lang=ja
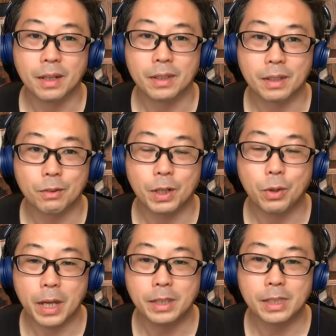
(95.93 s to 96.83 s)
えー、割と
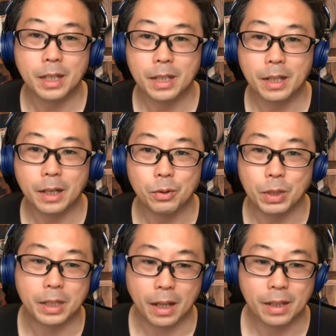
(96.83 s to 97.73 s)
現実的な内容に
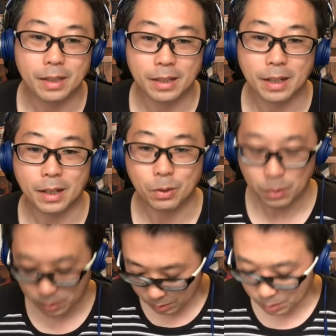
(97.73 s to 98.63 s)
なってたかなと
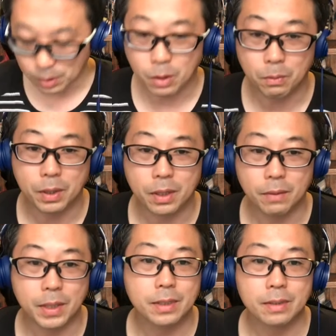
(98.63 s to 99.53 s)
いうふうに思って
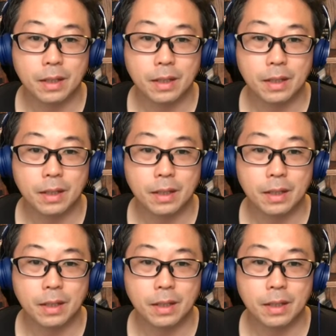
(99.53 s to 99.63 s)
います。